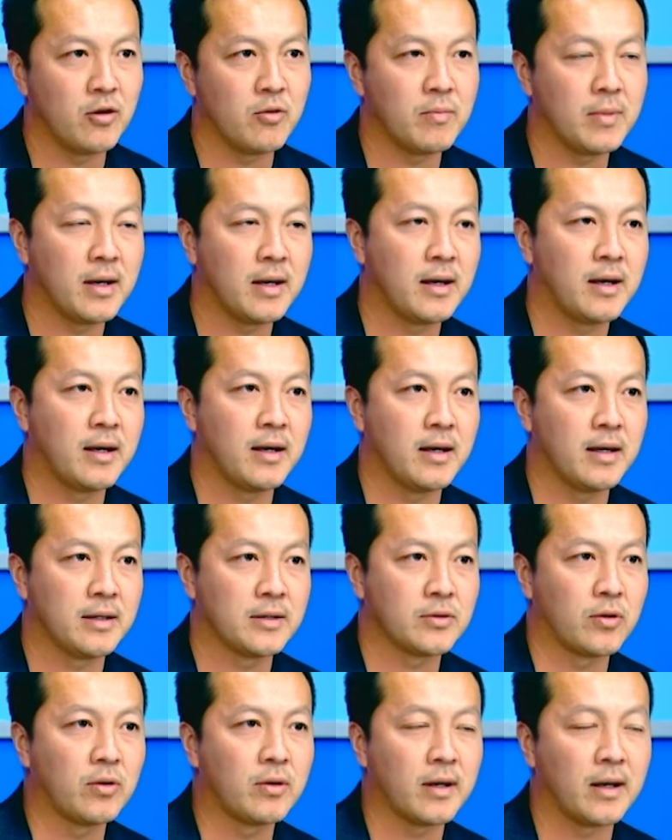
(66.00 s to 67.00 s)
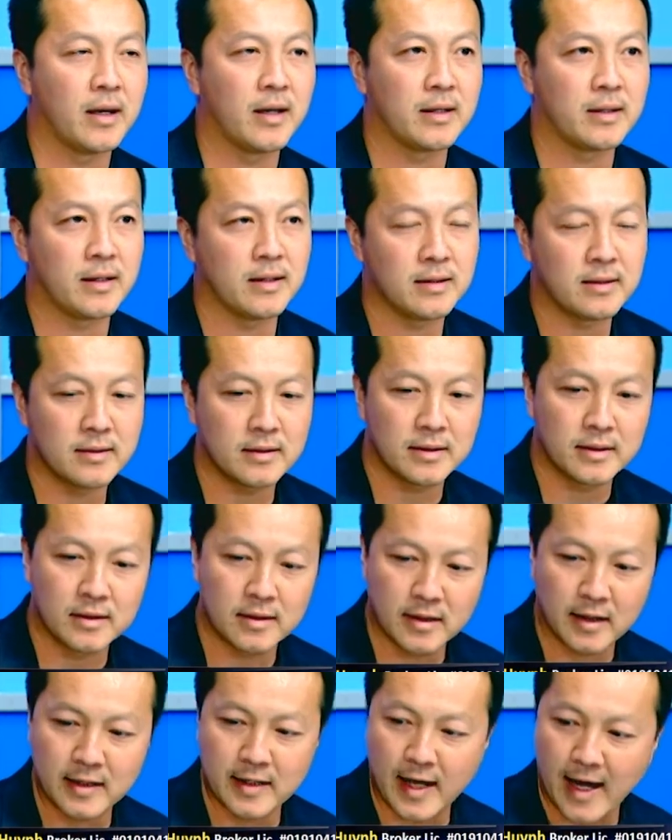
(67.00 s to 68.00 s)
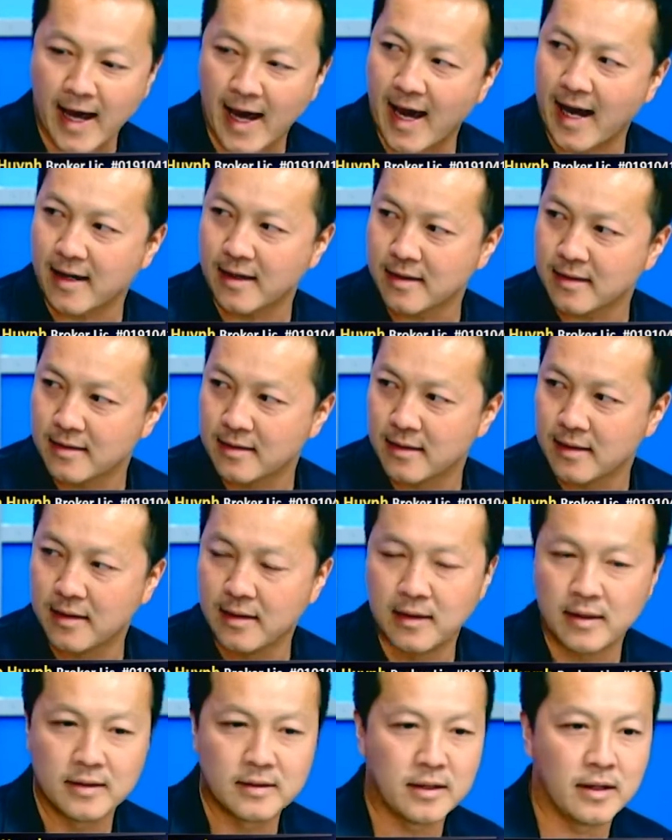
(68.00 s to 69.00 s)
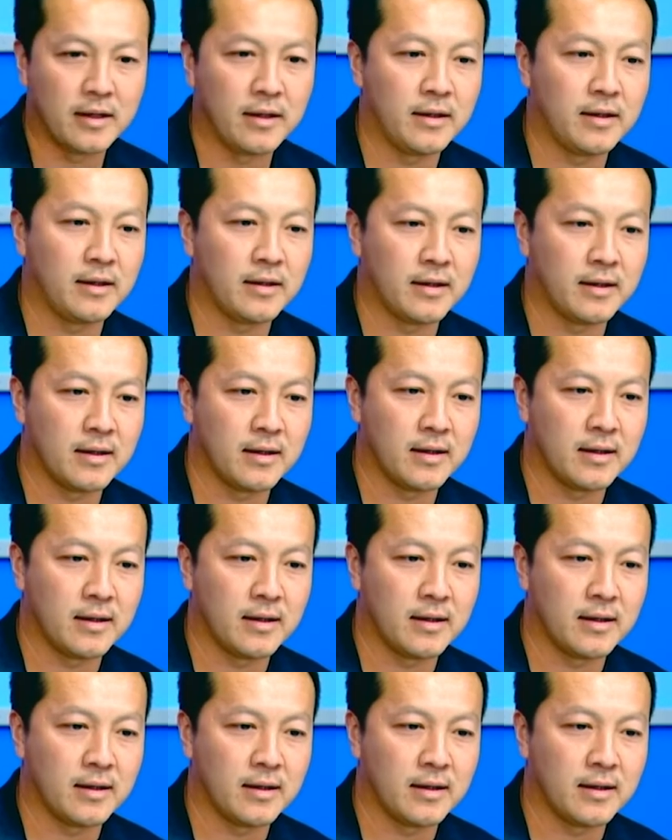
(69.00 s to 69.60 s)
mà sổ lệ cái cái nhà đó thì uh,